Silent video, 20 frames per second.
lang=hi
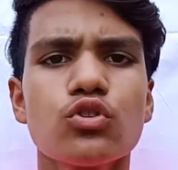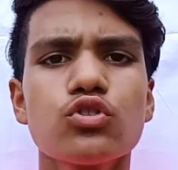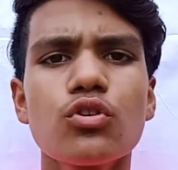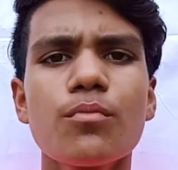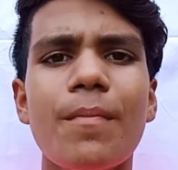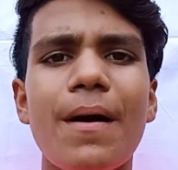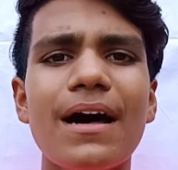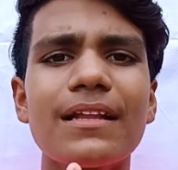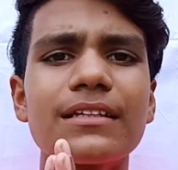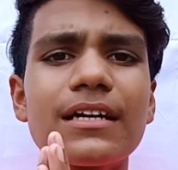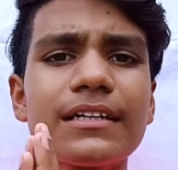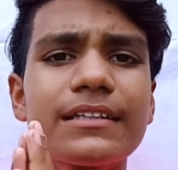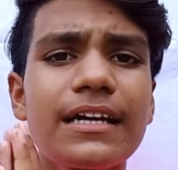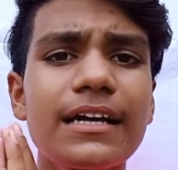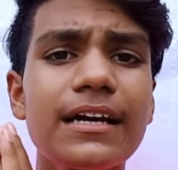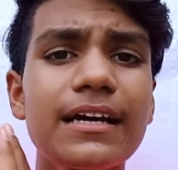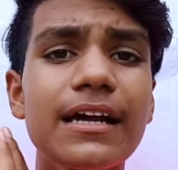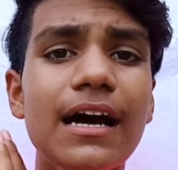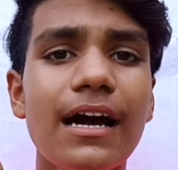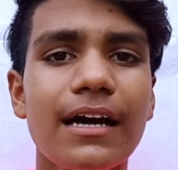दोस्तों बात करते
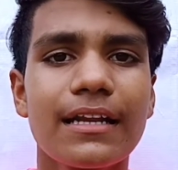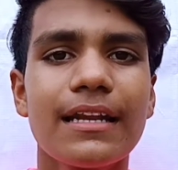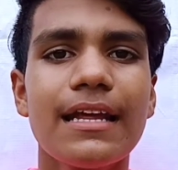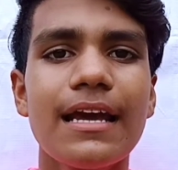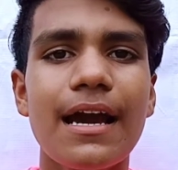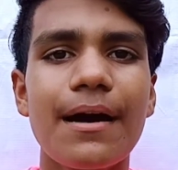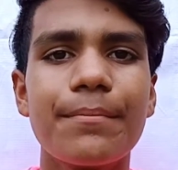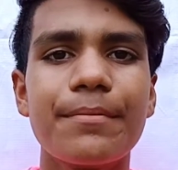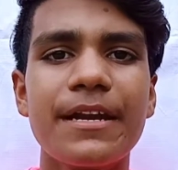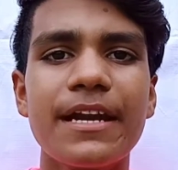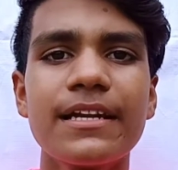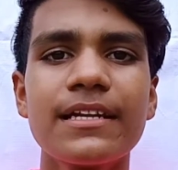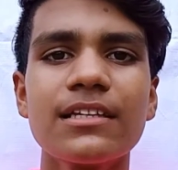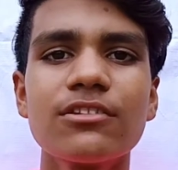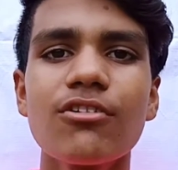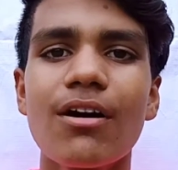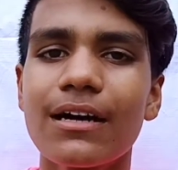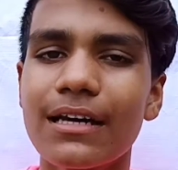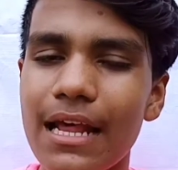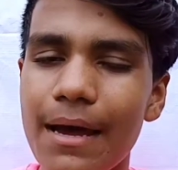हैं अगर अगले अपडेट की
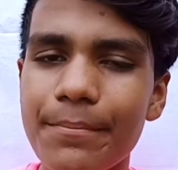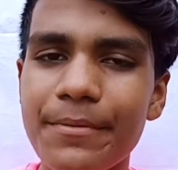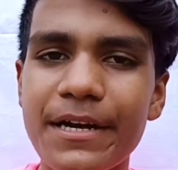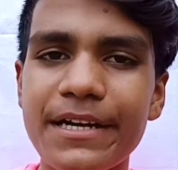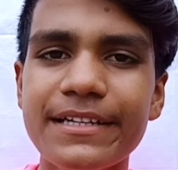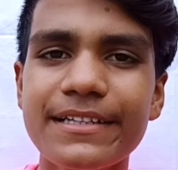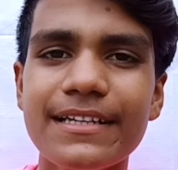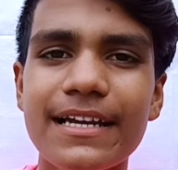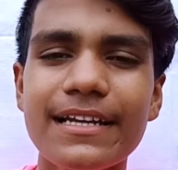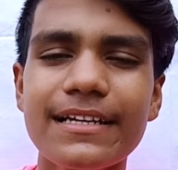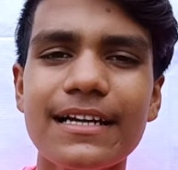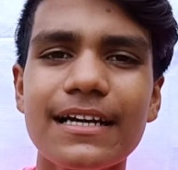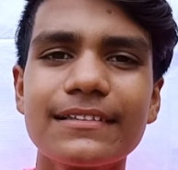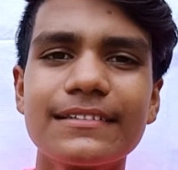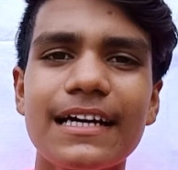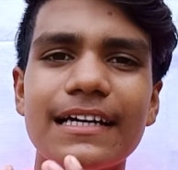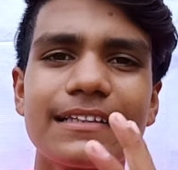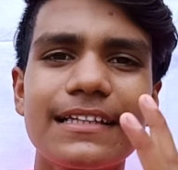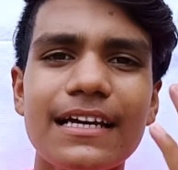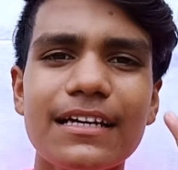तो अगला अपडेट ये निकल
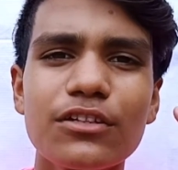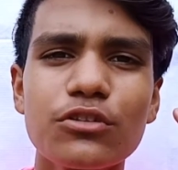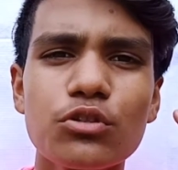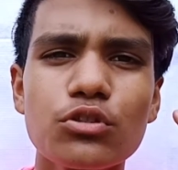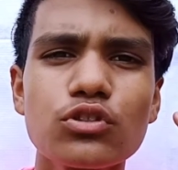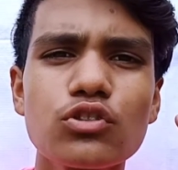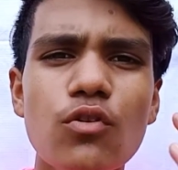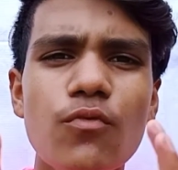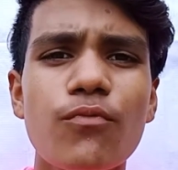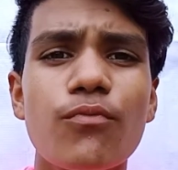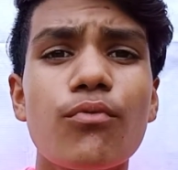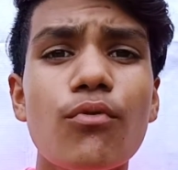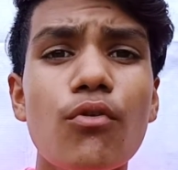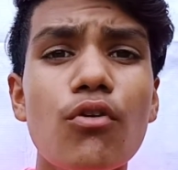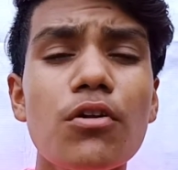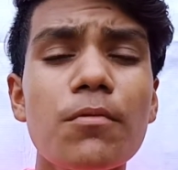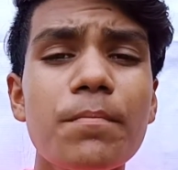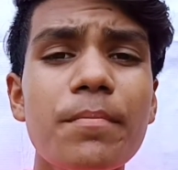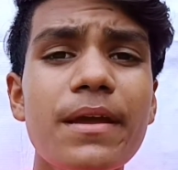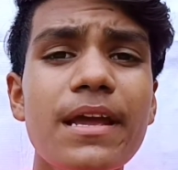के आता है कि दोस्तों
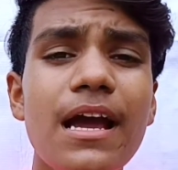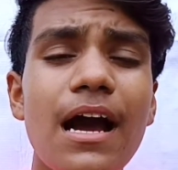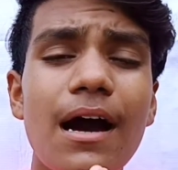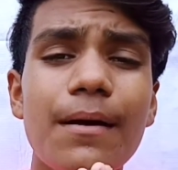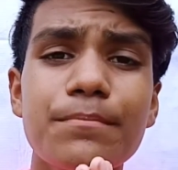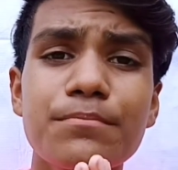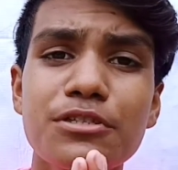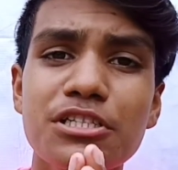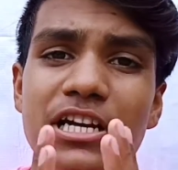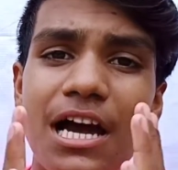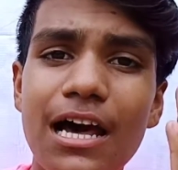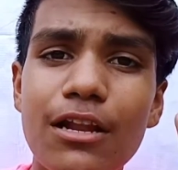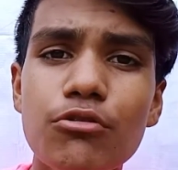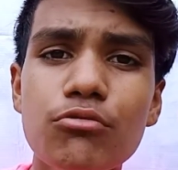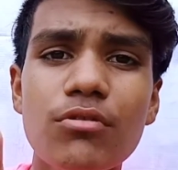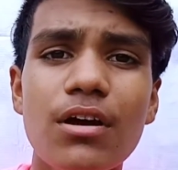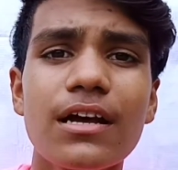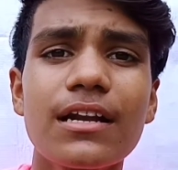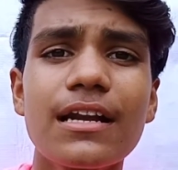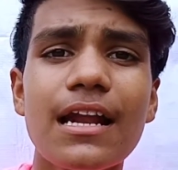फोन पे अब
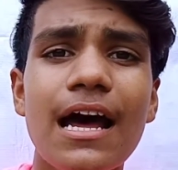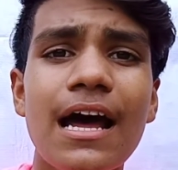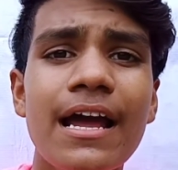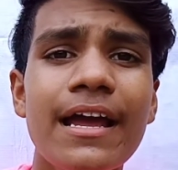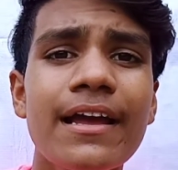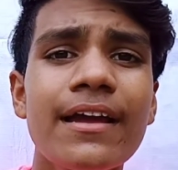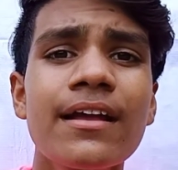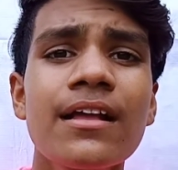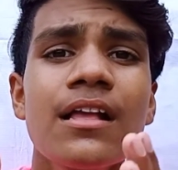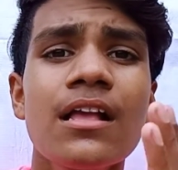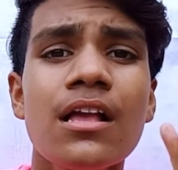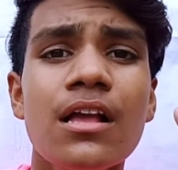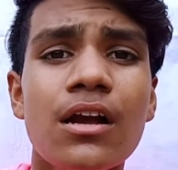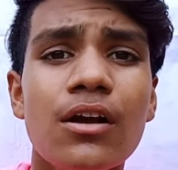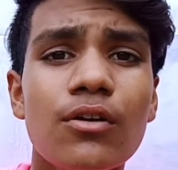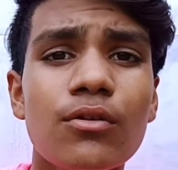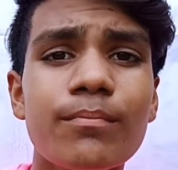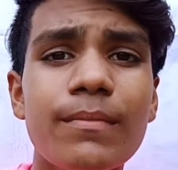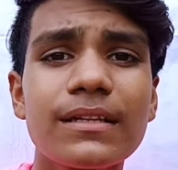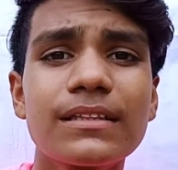चालू कर रहा है
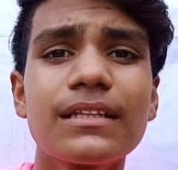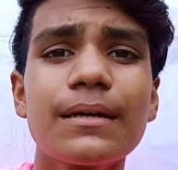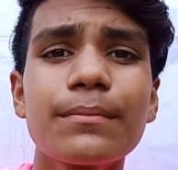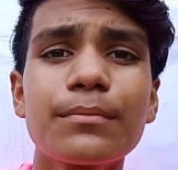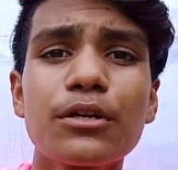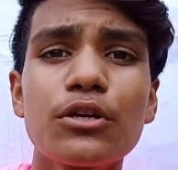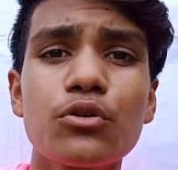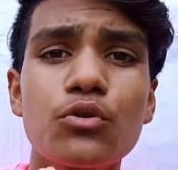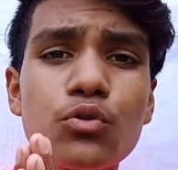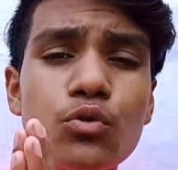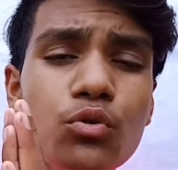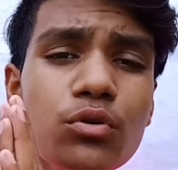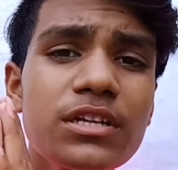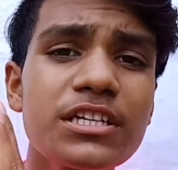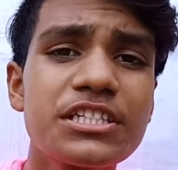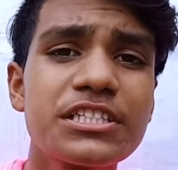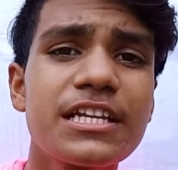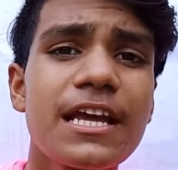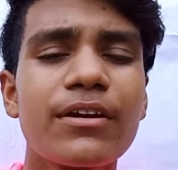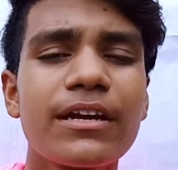मतलब कि डोर
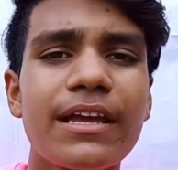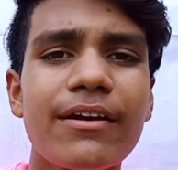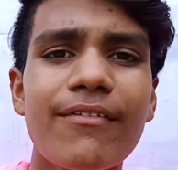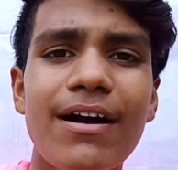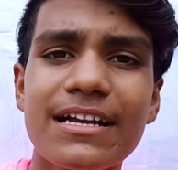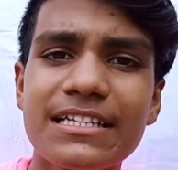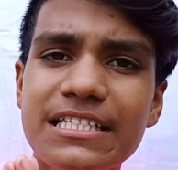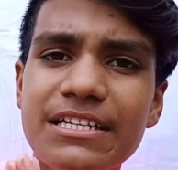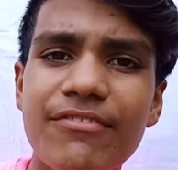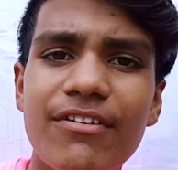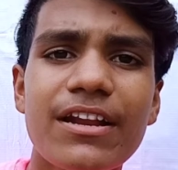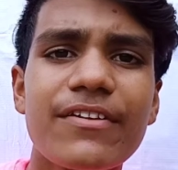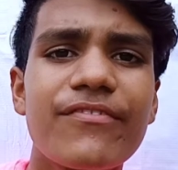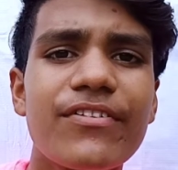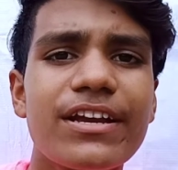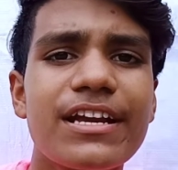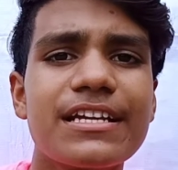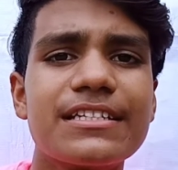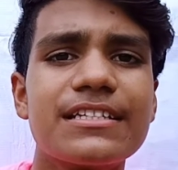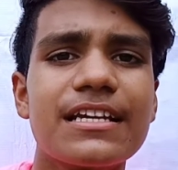स्टेप सी
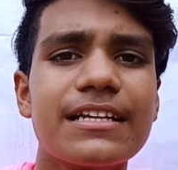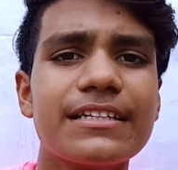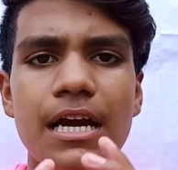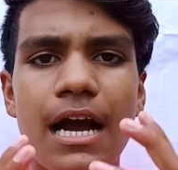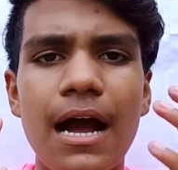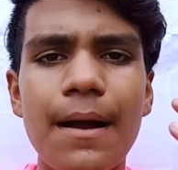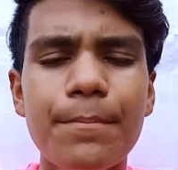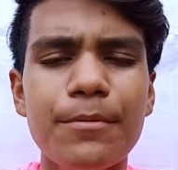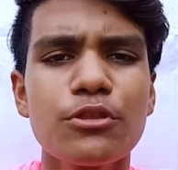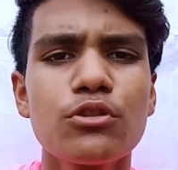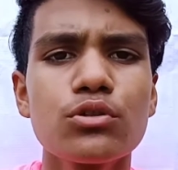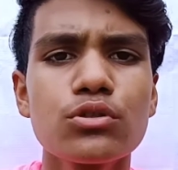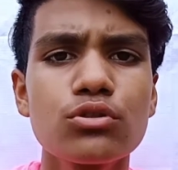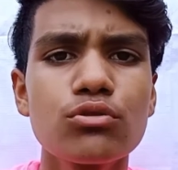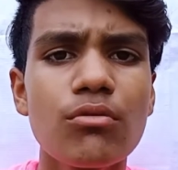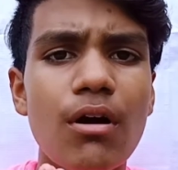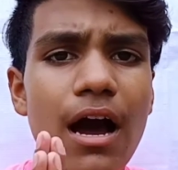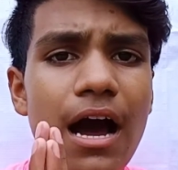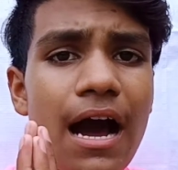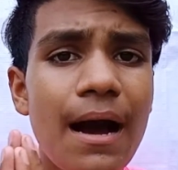वेरिफिकेशन यहाँ पे
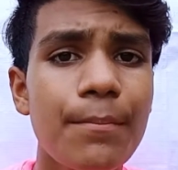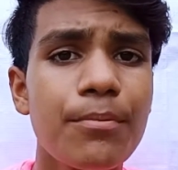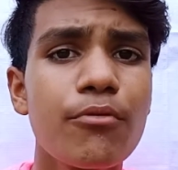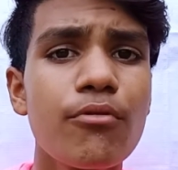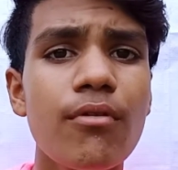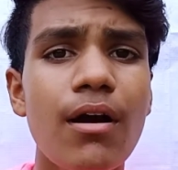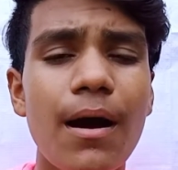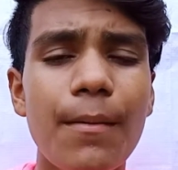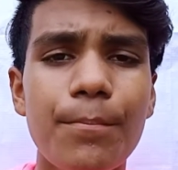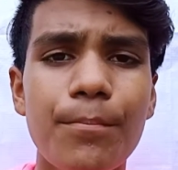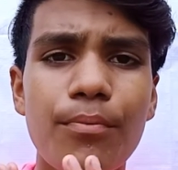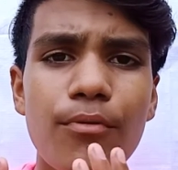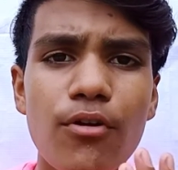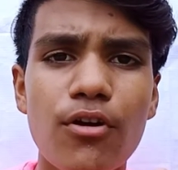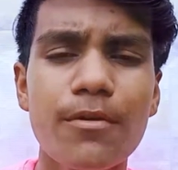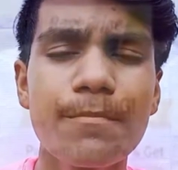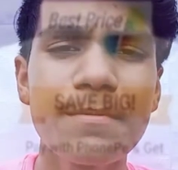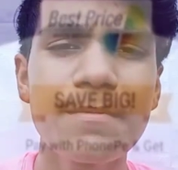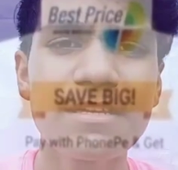दोस्तों आपको आप फोन